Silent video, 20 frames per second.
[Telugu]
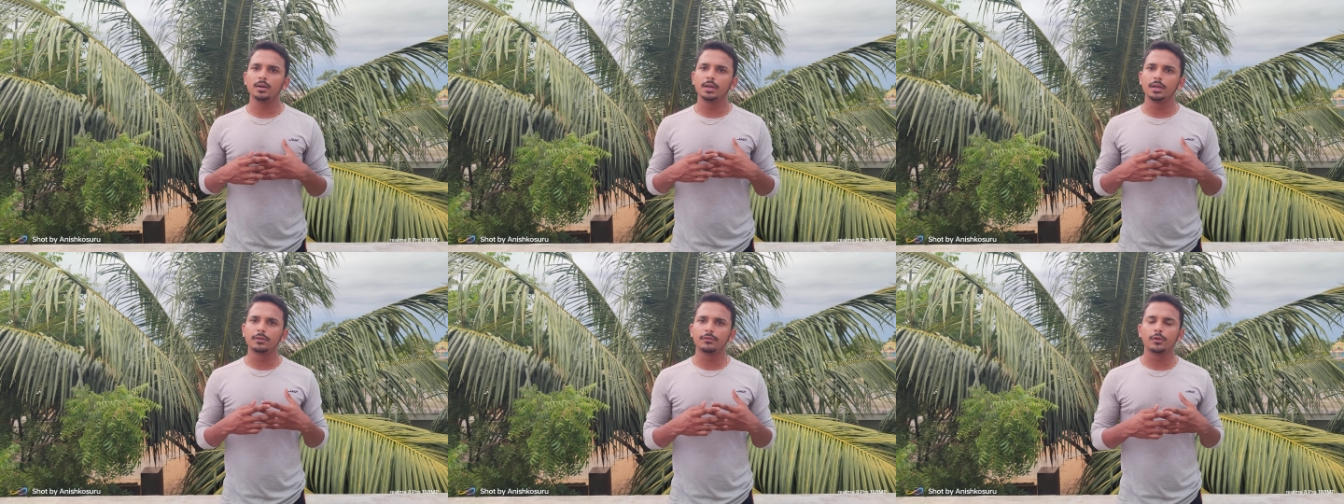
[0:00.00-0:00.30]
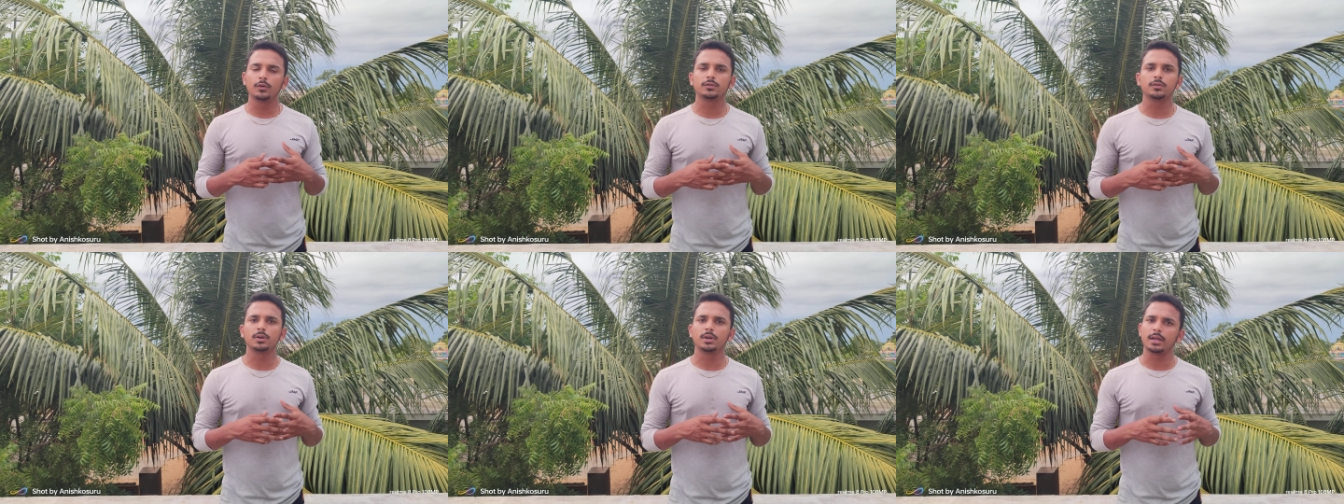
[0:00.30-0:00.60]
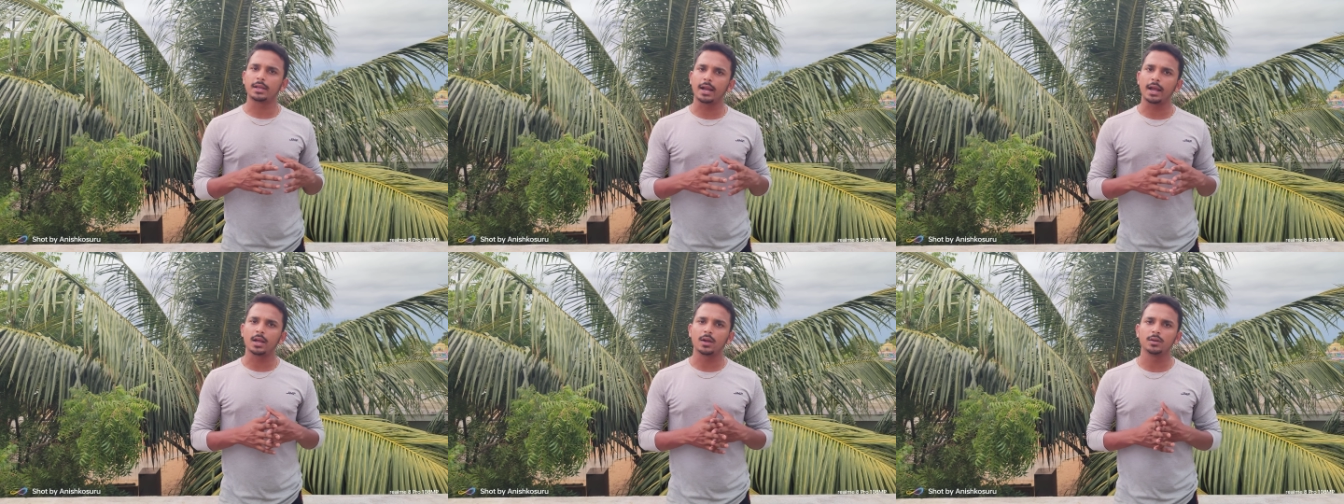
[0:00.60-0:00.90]
ఎయిర్ ఫోర్స్లో
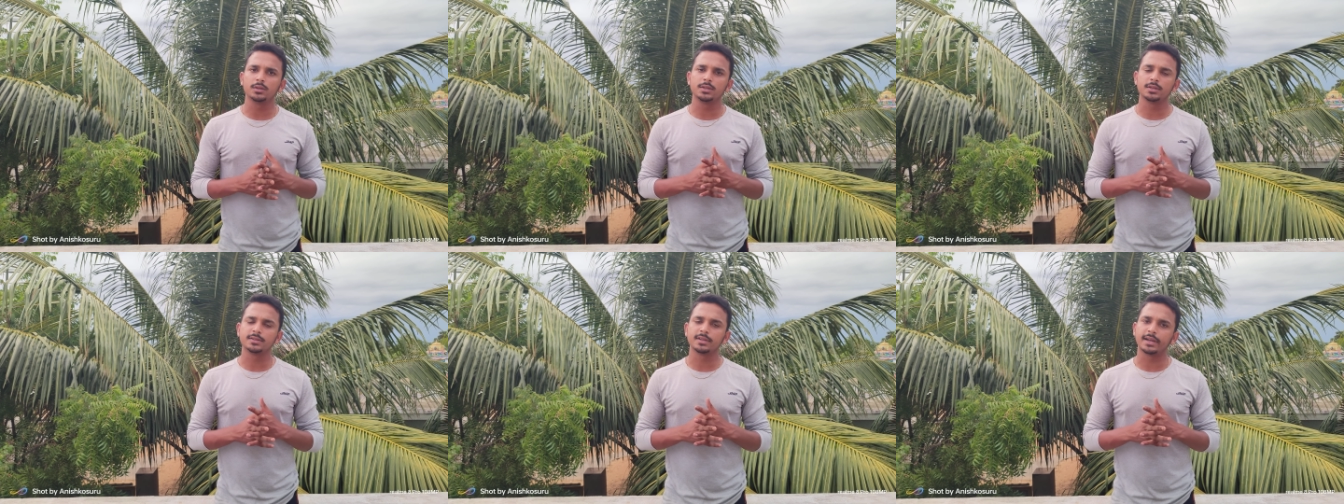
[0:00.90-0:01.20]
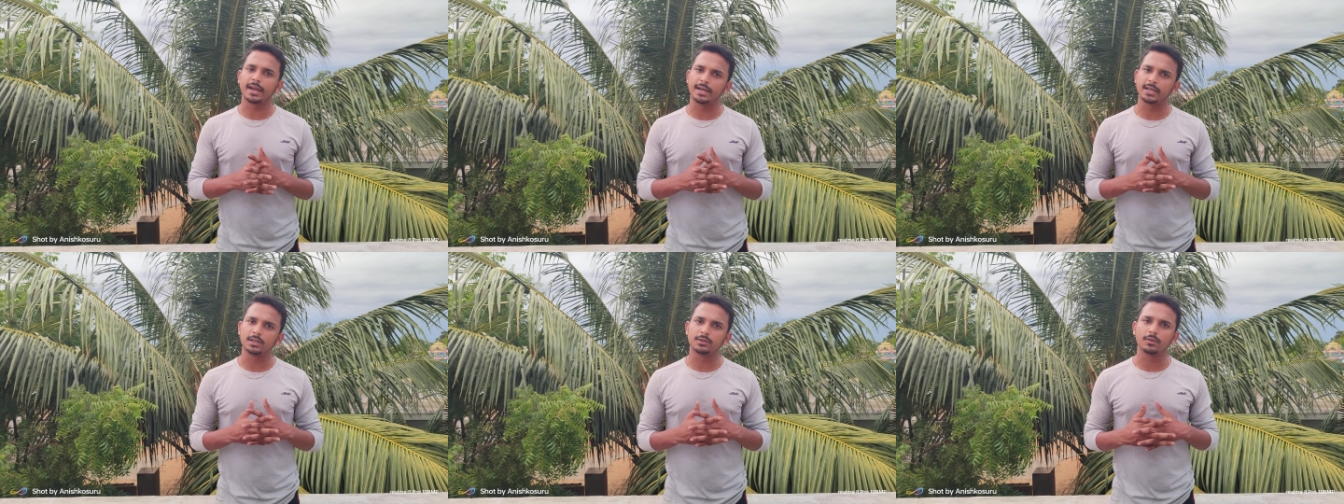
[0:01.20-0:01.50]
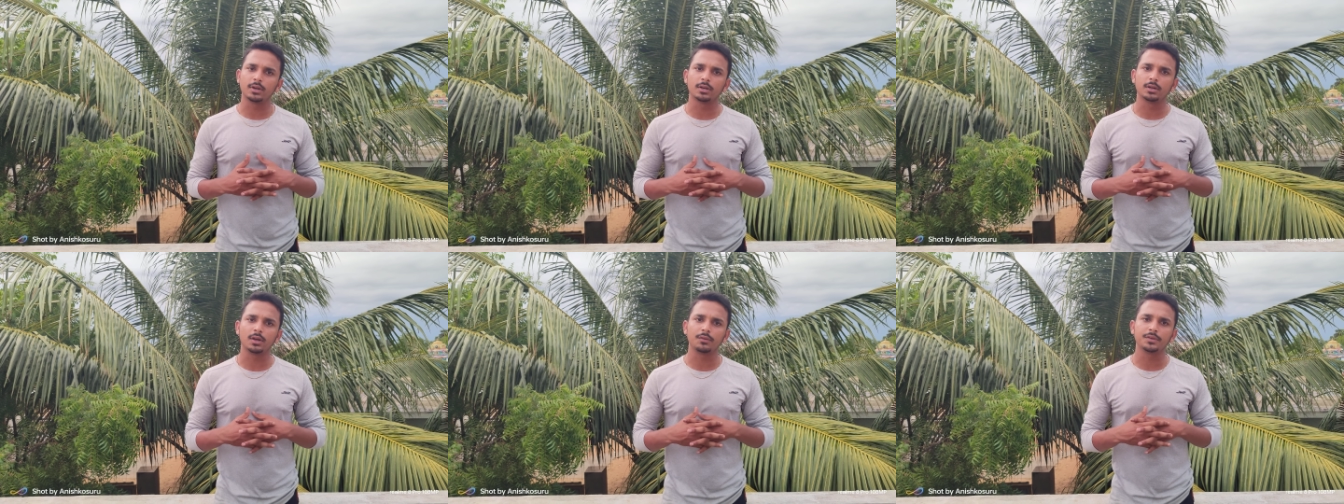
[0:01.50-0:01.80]
నా ర్యాంక్ వచ్చేసి క్యాడెట్
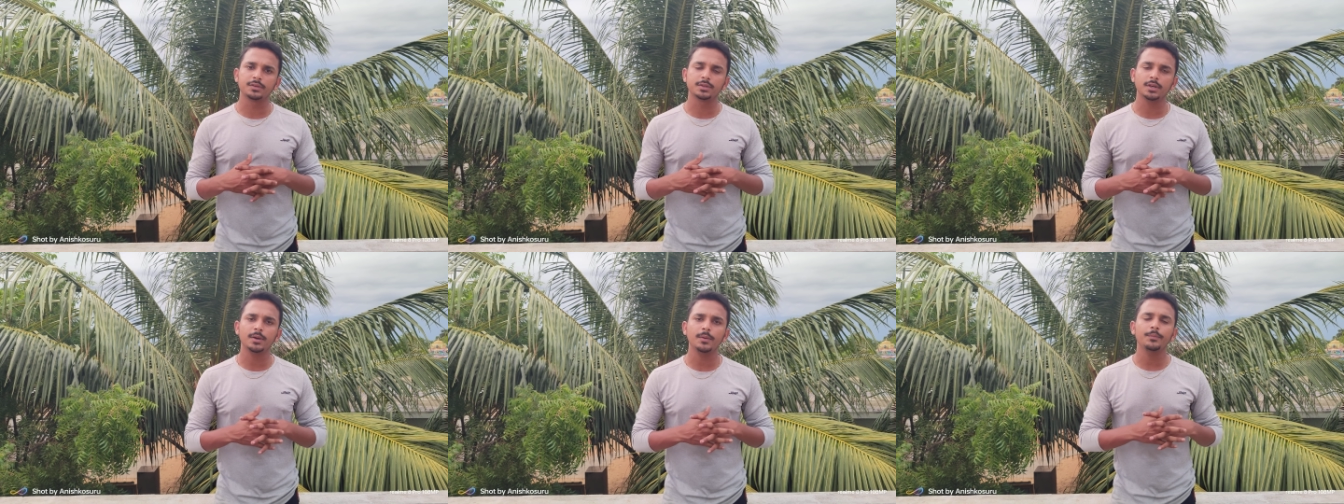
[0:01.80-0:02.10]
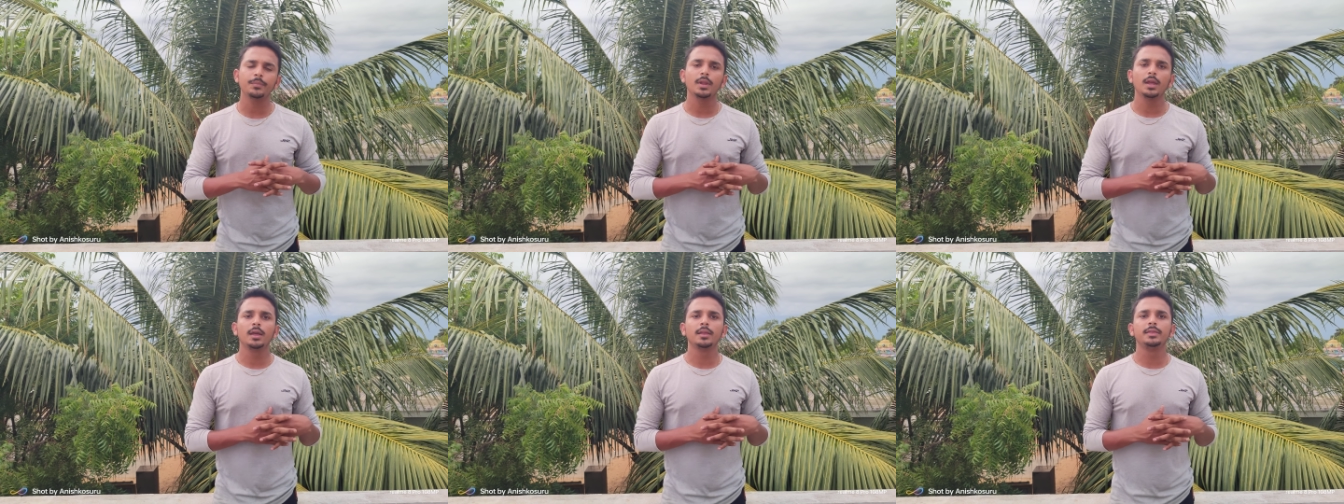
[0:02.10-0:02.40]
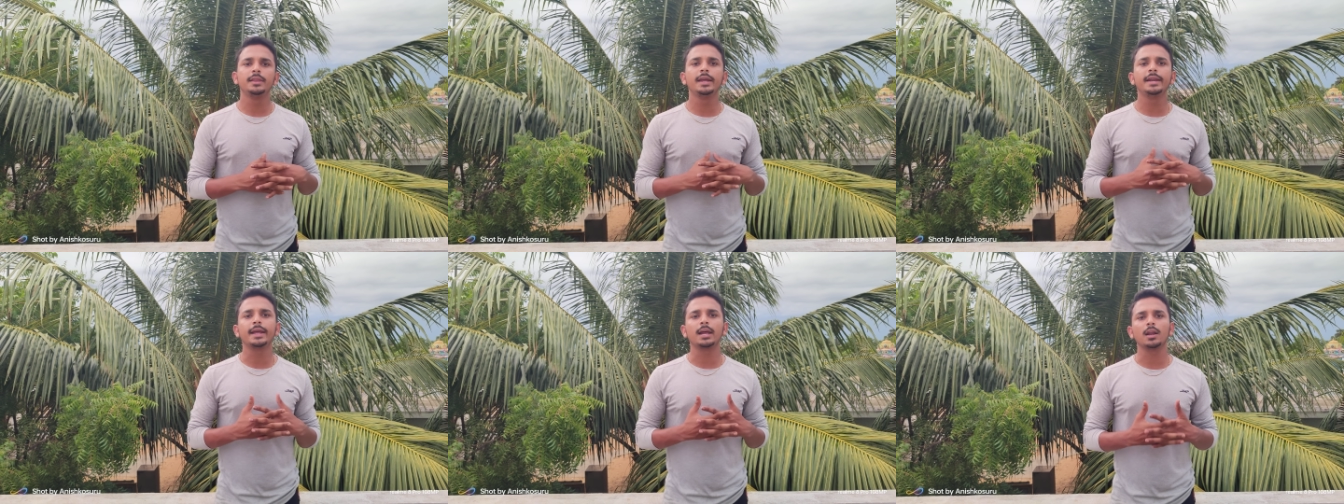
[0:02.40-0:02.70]
వారెంట్ ఆఫీసర్
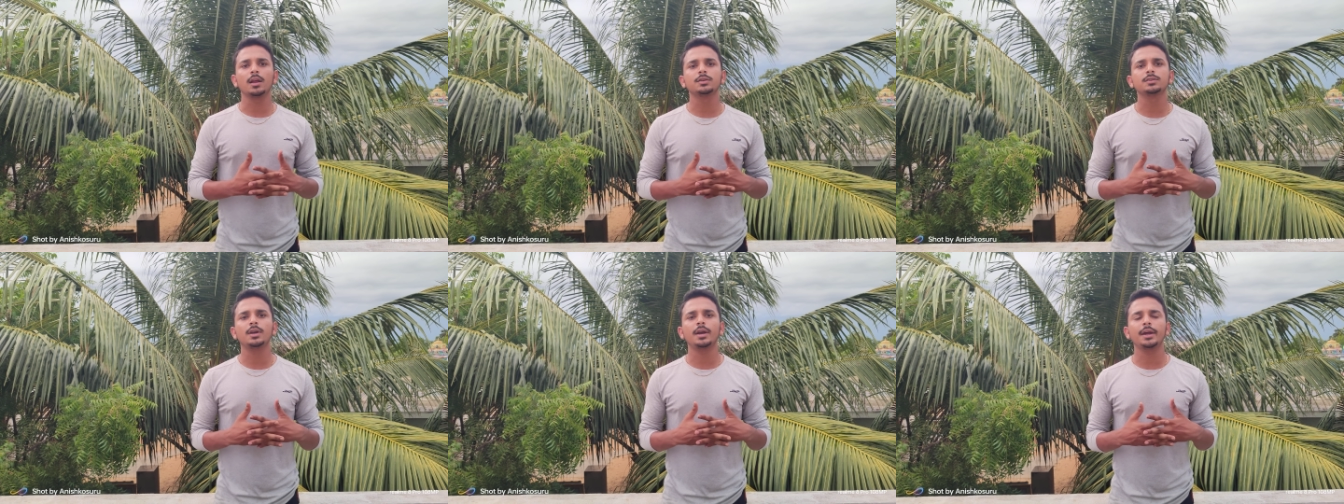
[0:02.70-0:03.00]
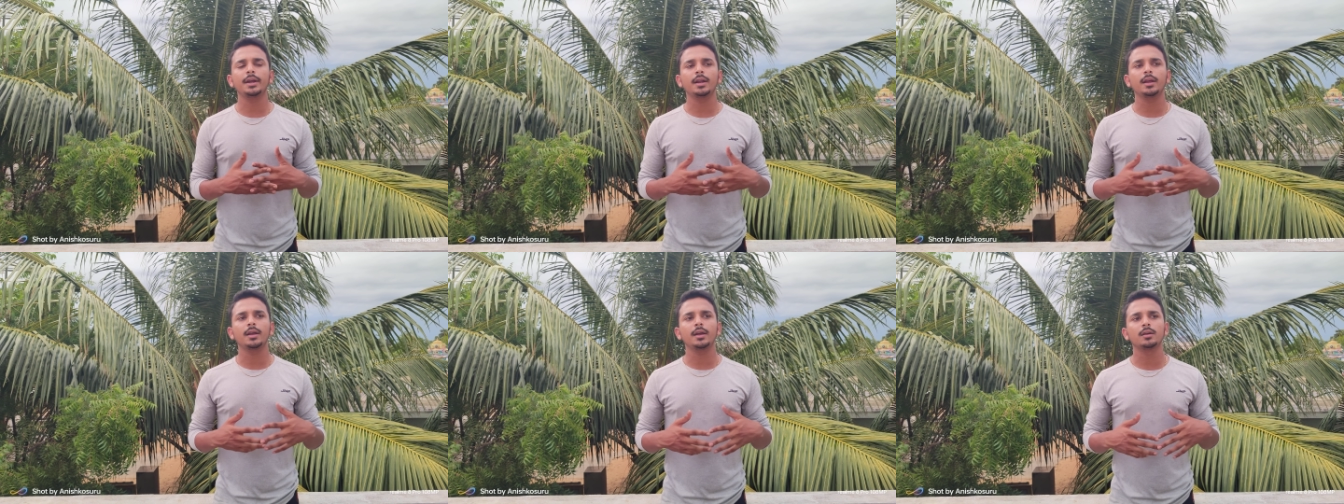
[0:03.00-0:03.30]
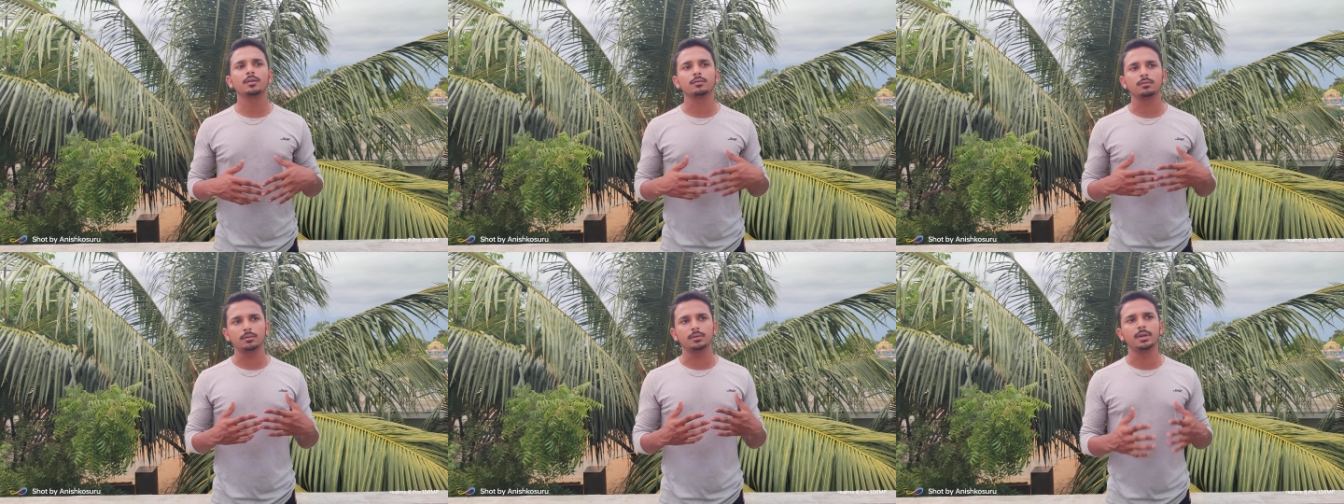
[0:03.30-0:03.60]
నేను ఎలా జాయిన్
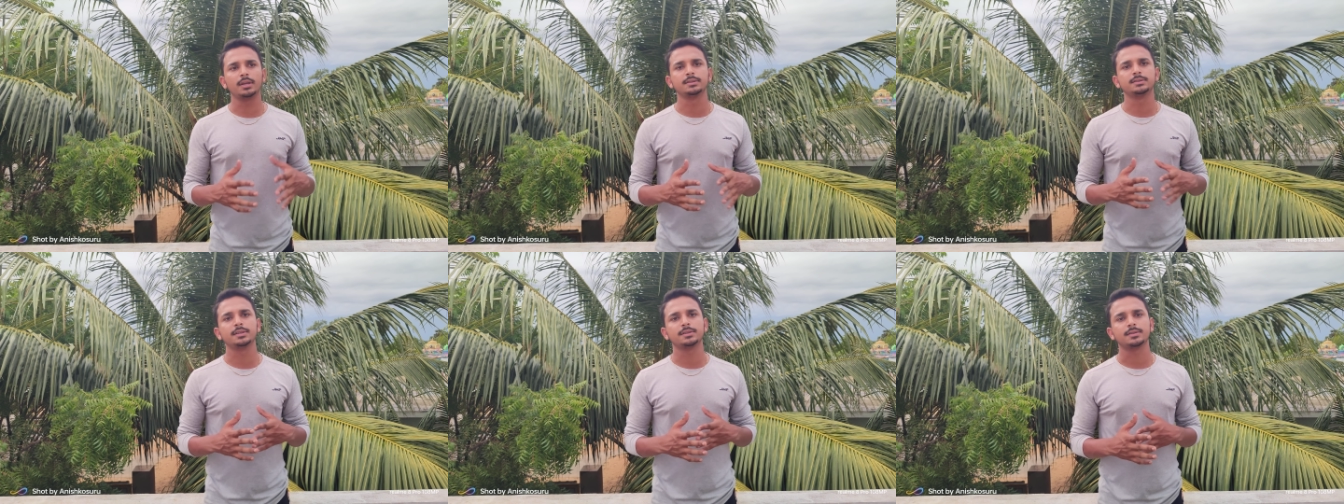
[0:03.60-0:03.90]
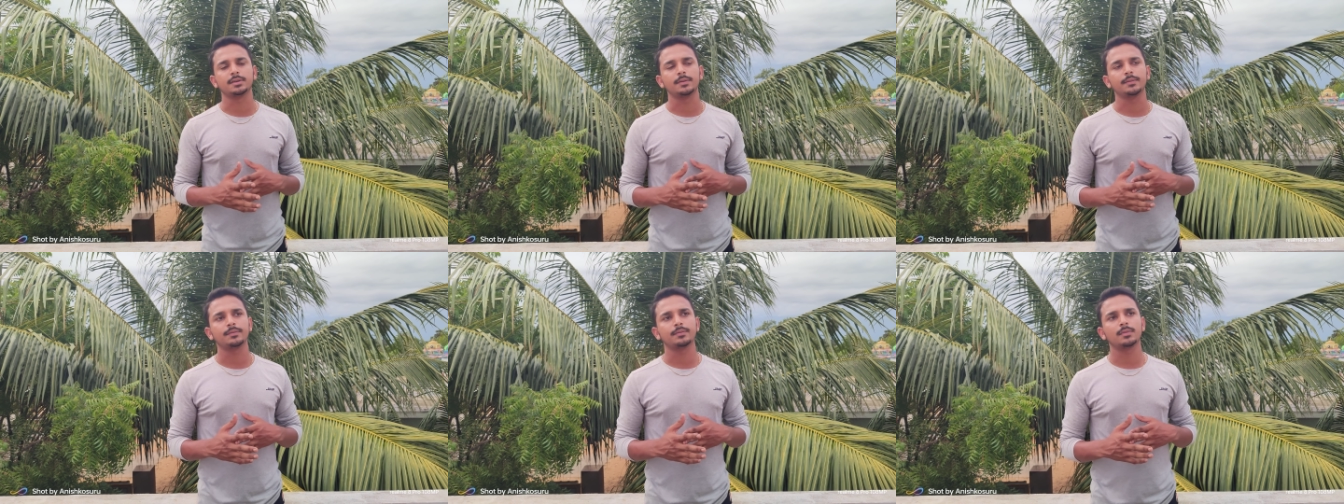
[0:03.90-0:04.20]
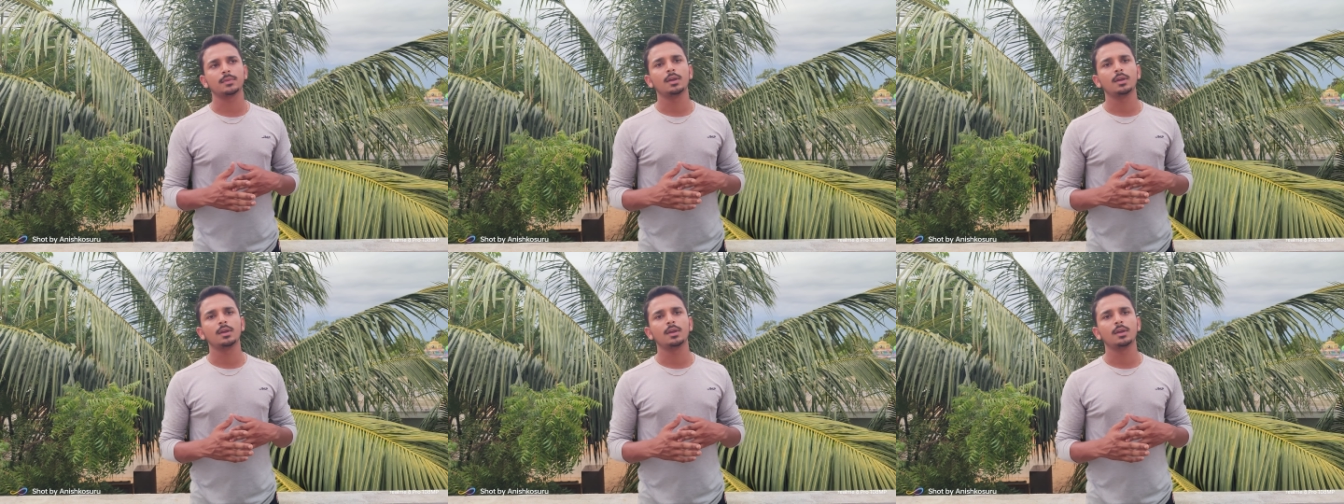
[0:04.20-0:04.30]
అయ్యాను ఎన్సీసీ